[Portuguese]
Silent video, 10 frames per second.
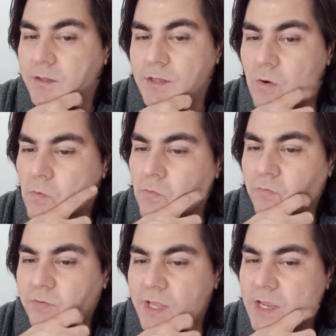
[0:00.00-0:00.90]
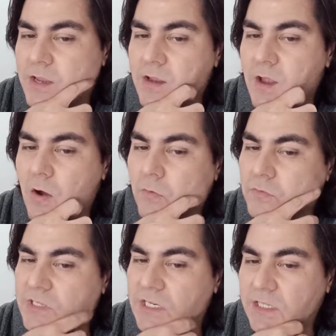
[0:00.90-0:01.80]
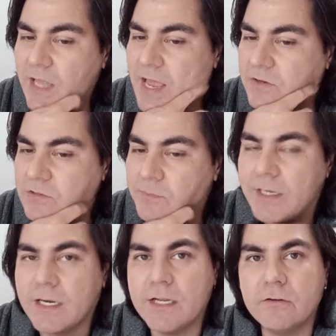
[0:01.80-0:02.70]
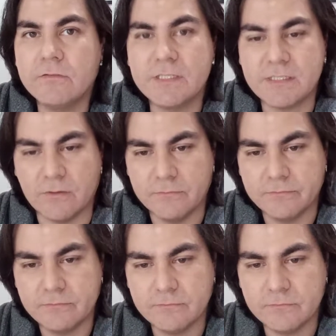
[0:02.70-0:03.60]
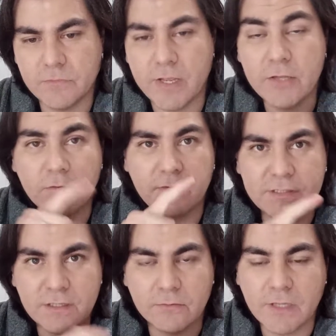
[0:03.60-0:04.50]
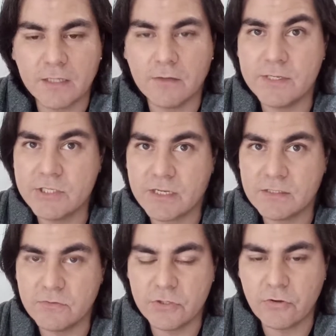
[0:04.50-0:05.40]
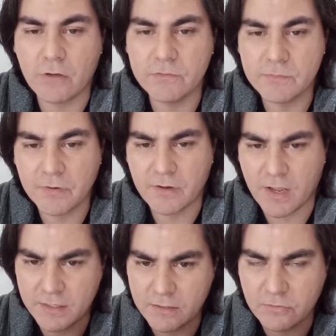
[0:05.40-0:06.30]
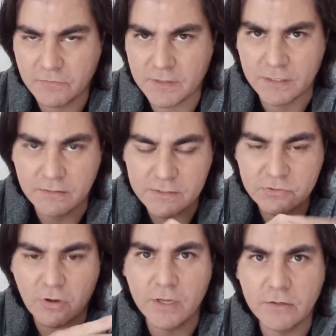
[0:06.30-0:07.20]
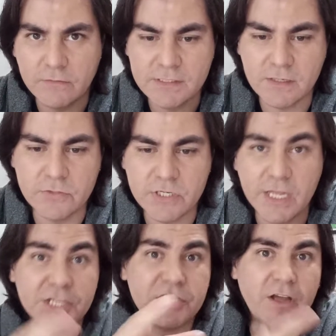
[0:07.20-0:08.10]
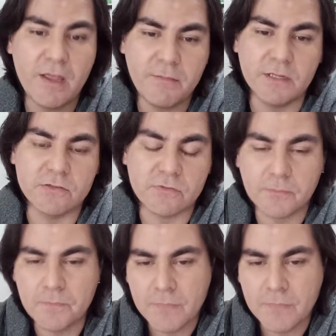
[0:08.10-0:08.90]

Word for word: Então, tem alguns critérios para renovação. Renovação, tá? Não é indicação de novos, ainda estou falando. É só renovação de quem já é ministro.